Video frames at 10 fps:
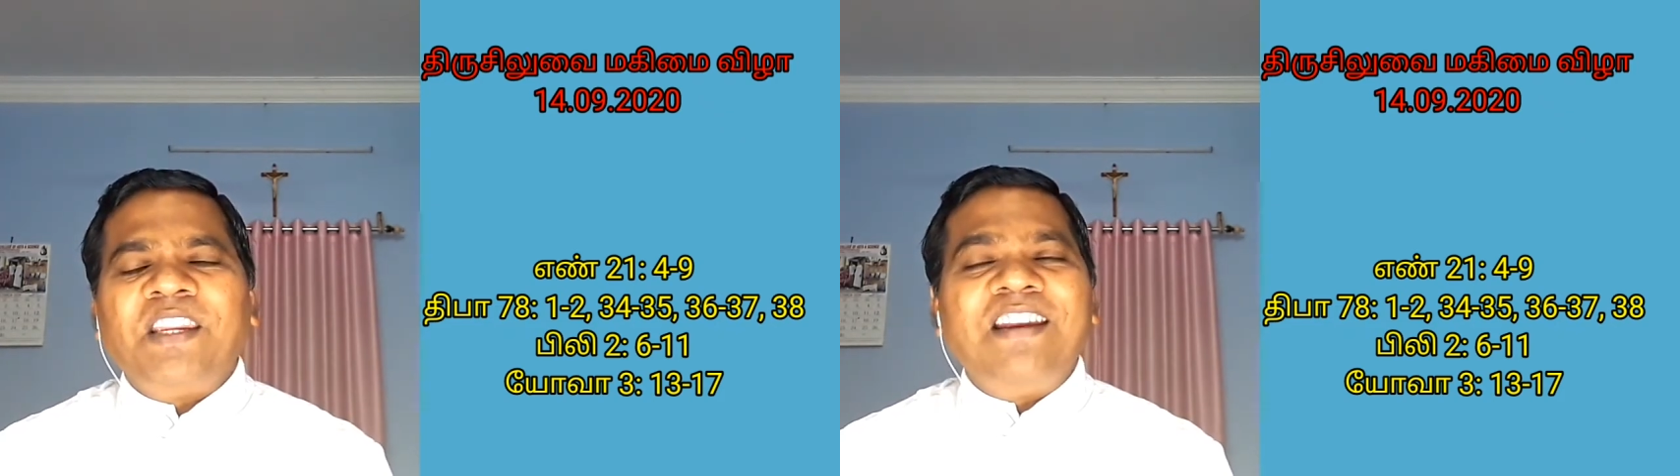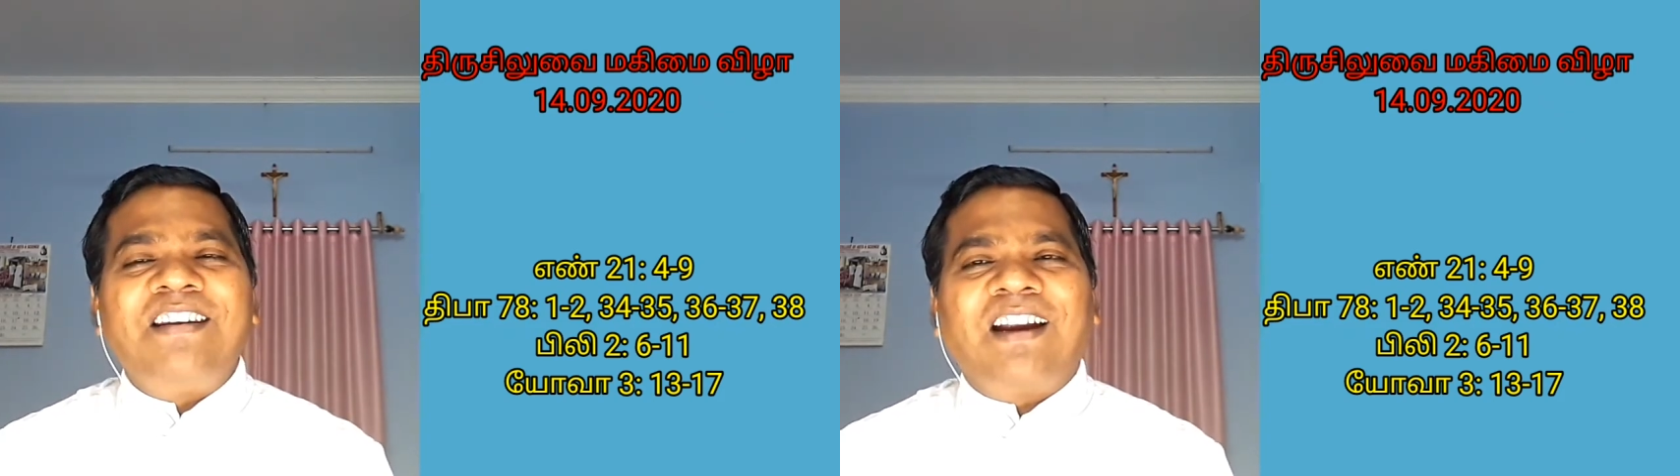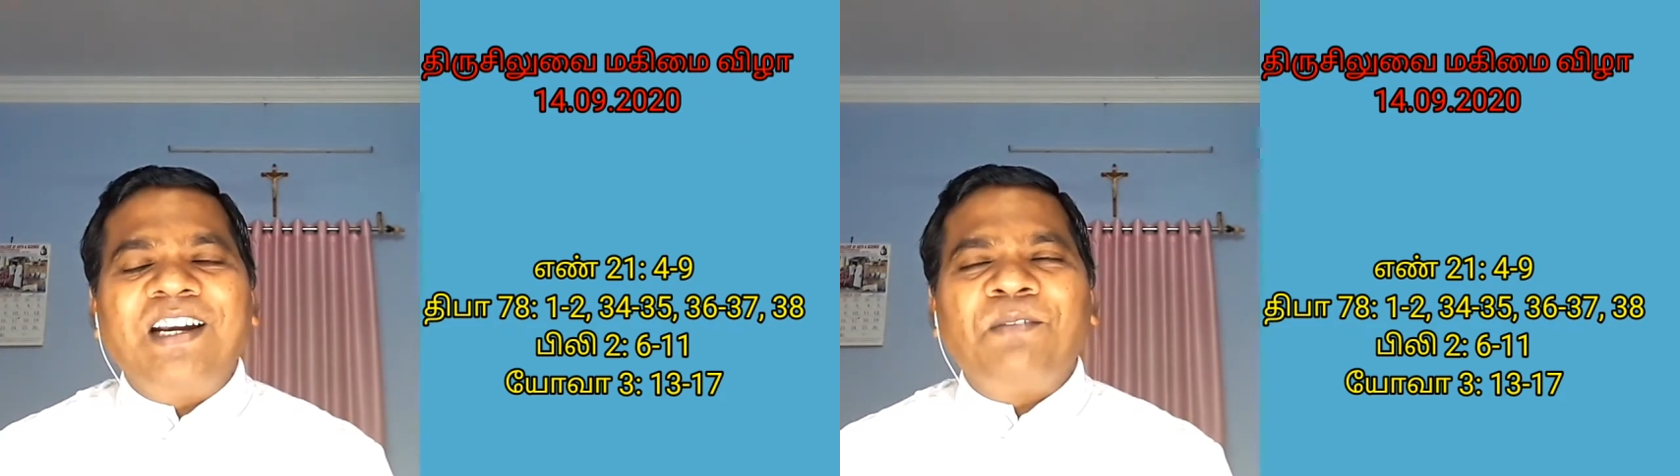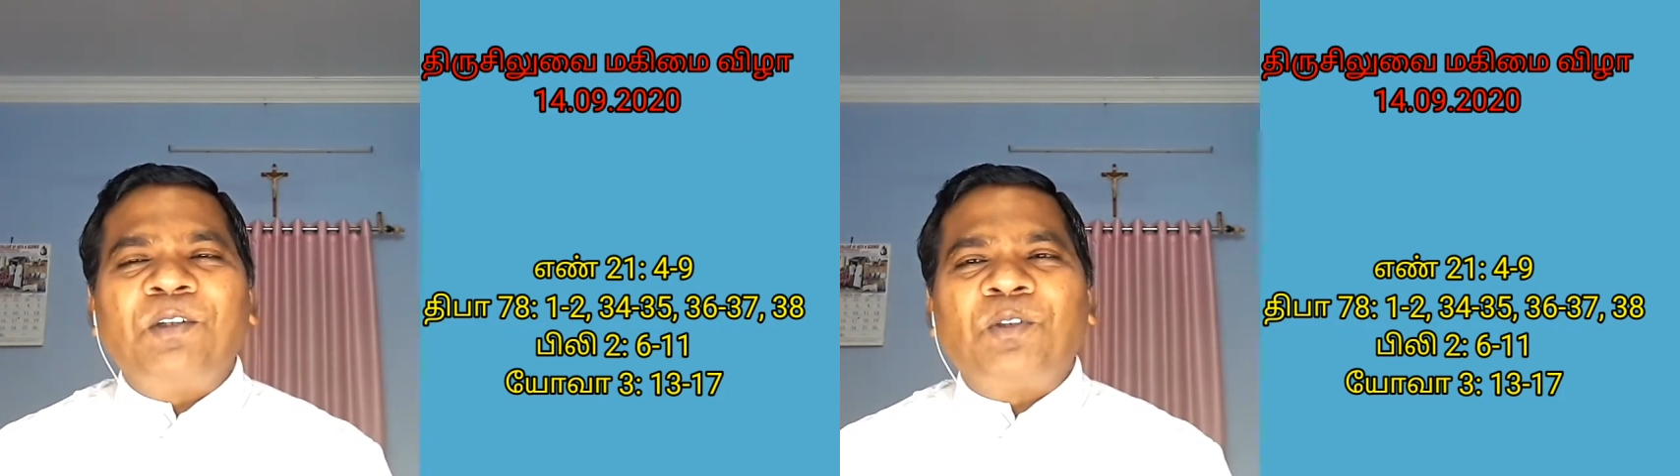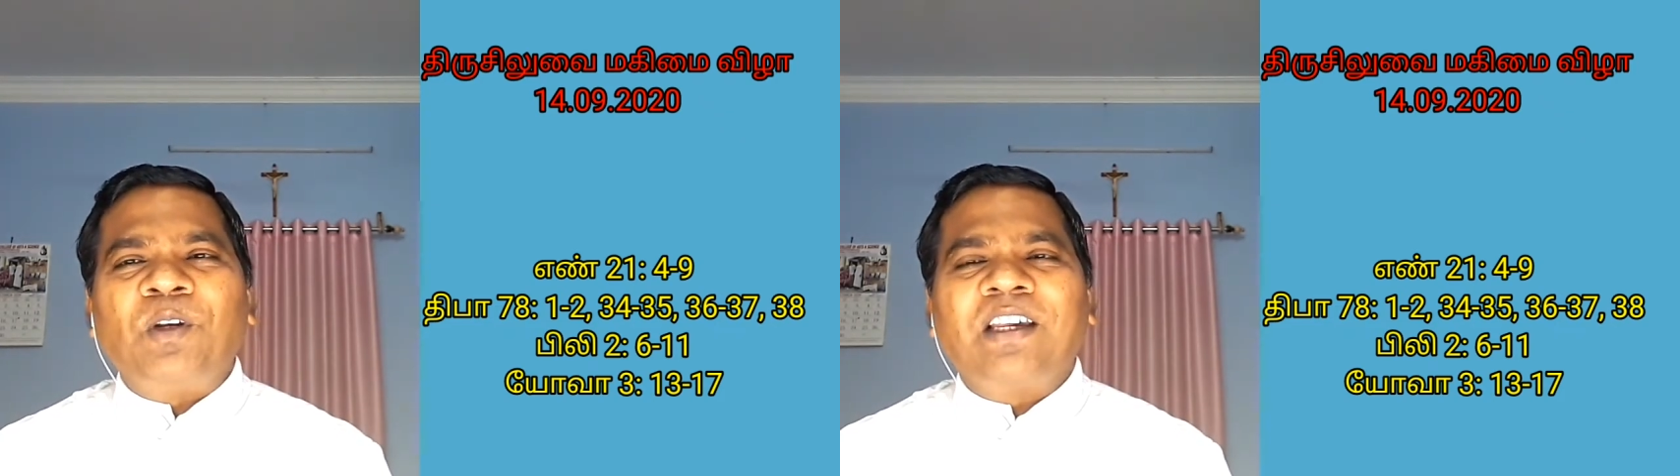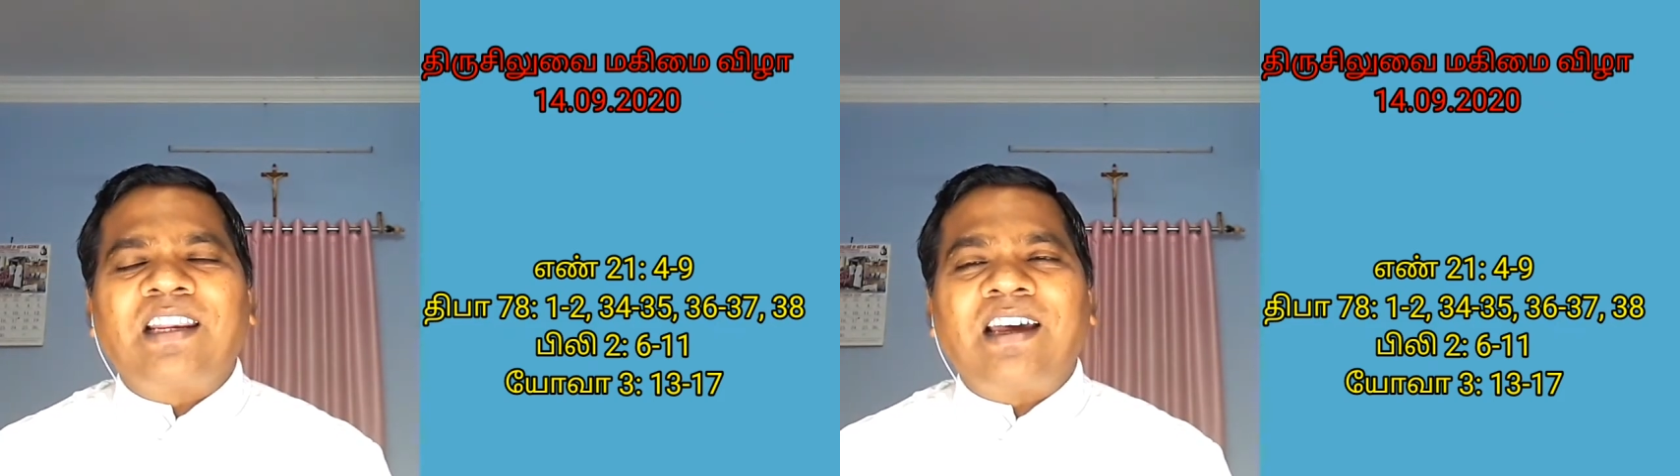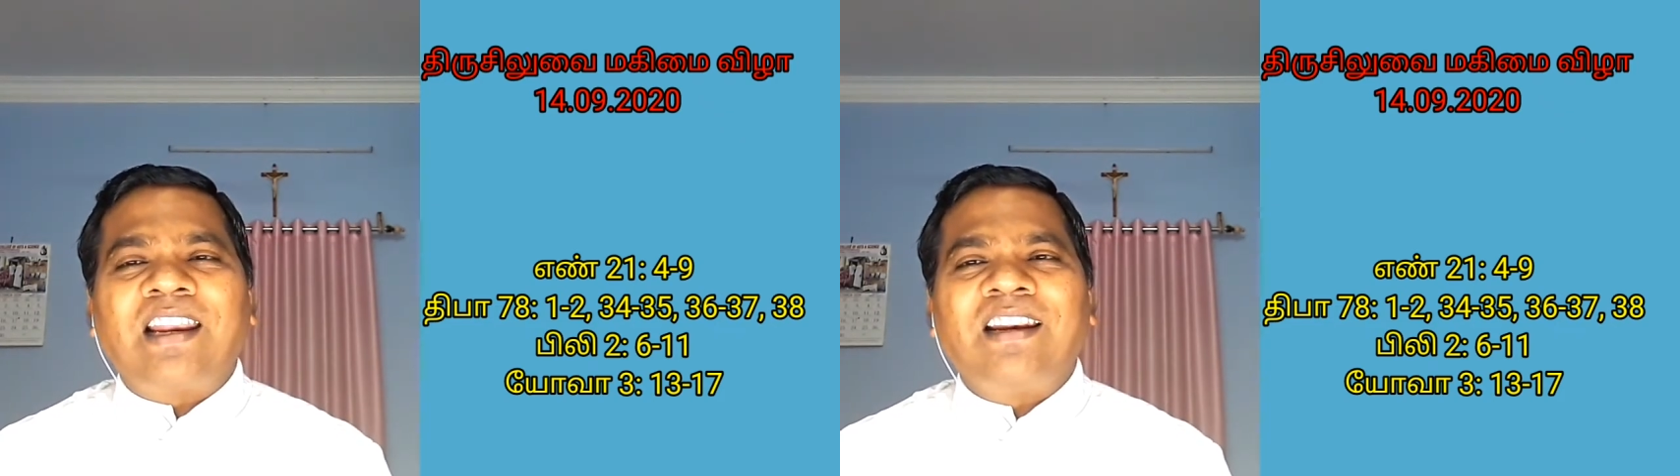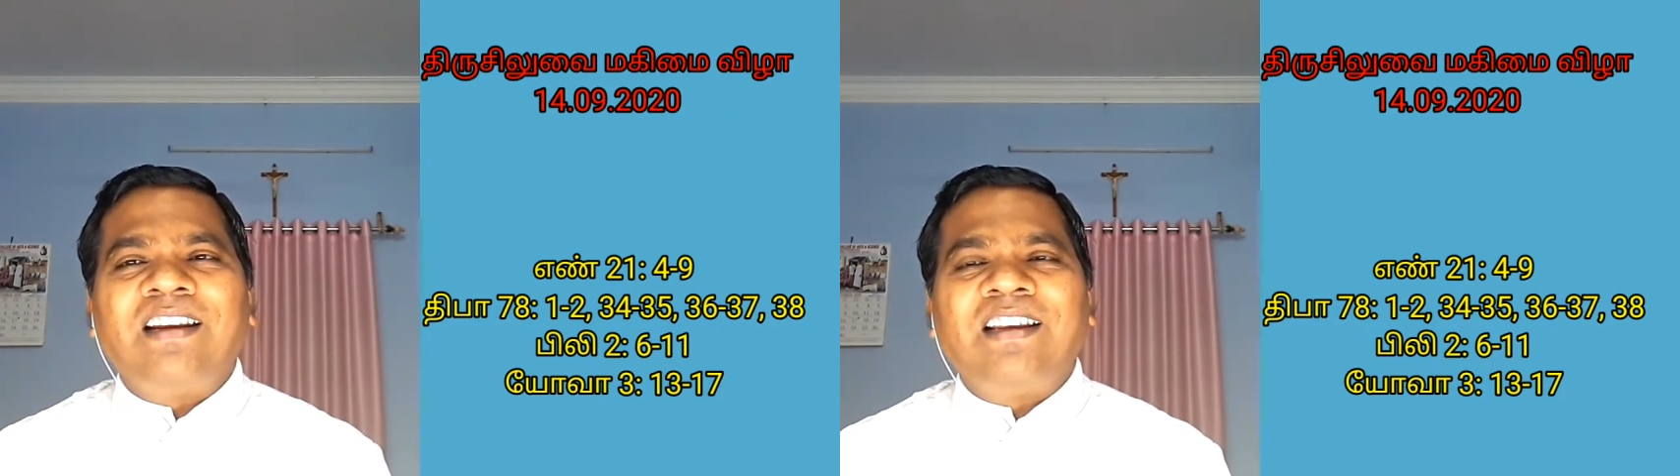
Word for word: என்று ஆண்டவர் சொல்லுகிறார்